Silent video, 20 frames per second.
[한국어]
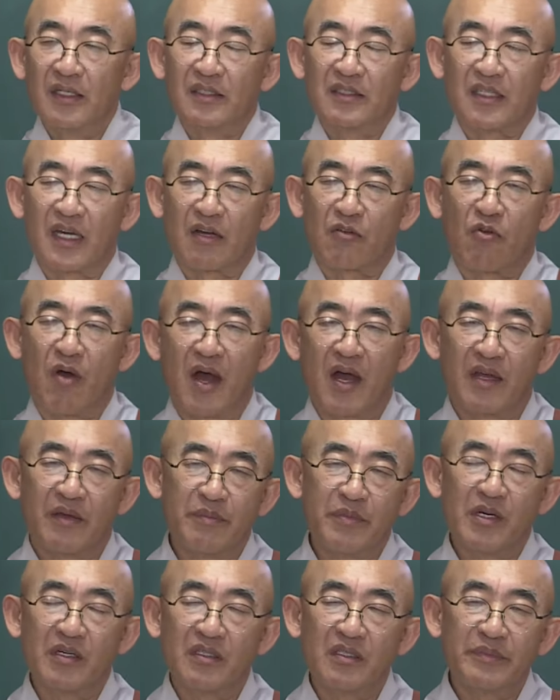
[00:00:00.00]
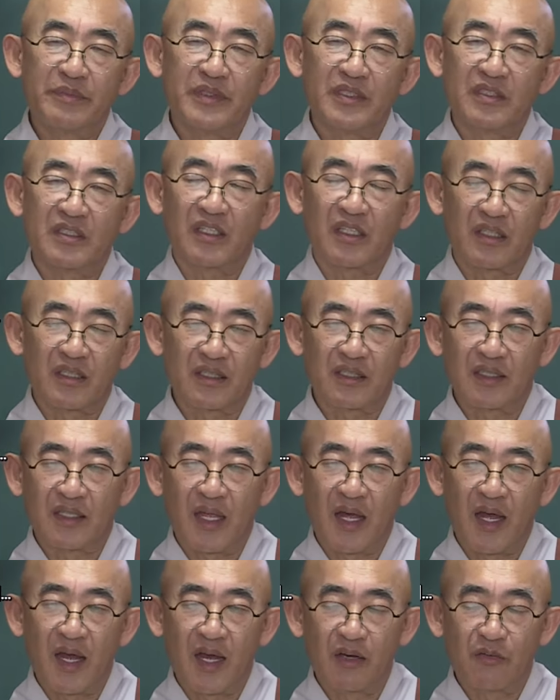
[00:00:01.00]
자 광명을
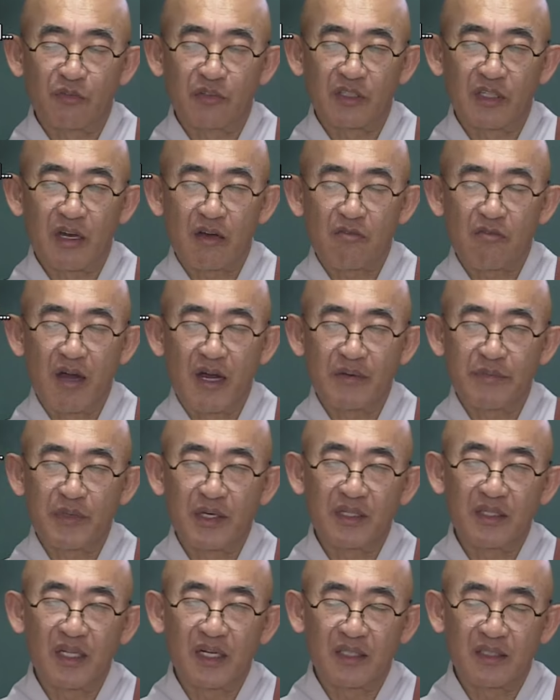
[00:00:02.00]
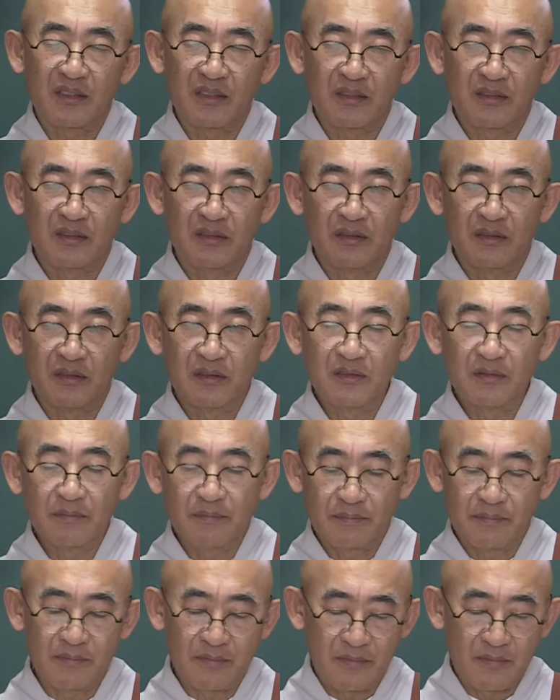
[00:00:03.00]
비쳤다 우리가 광명이다 하는 것은
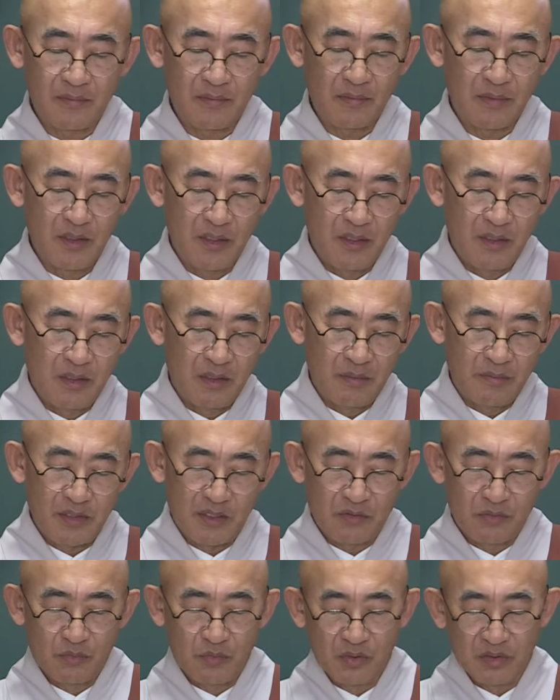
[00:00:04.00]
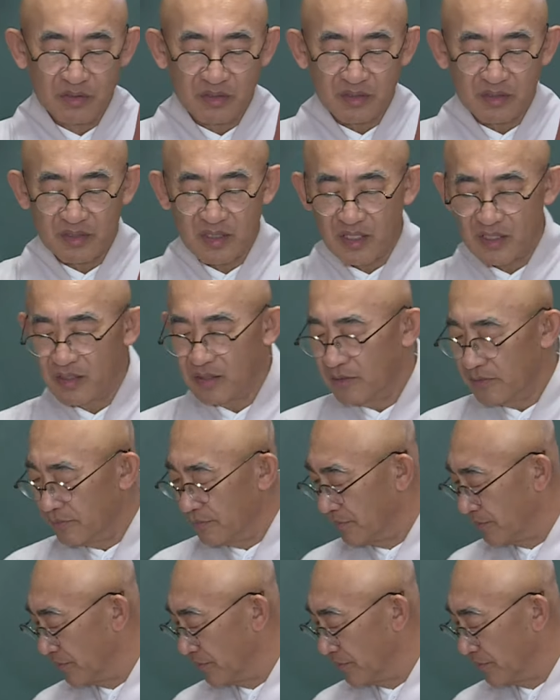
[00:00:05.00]
음, 바로 뭘 뜻해요?